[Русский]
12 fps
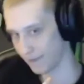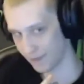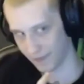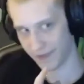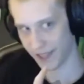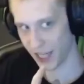
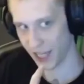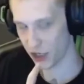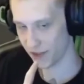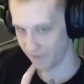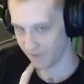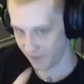Дальше.
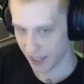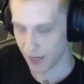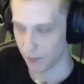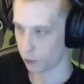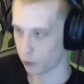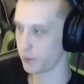
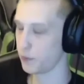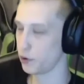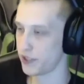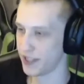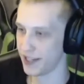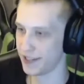Проходит минут
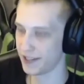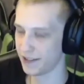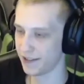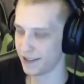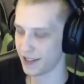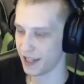10,
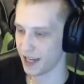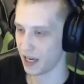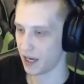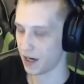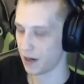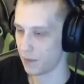
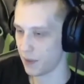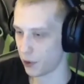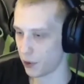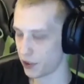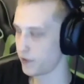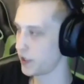мы просто
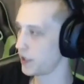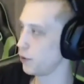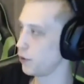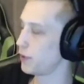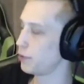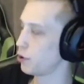все смотрим
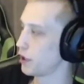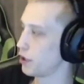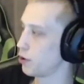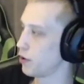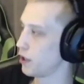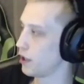друг на
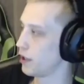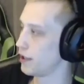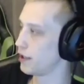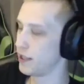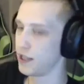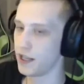друга
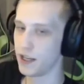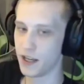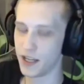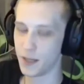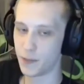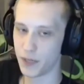и не
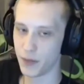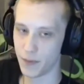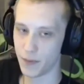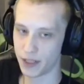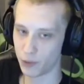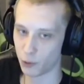понимаем,
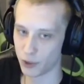откуда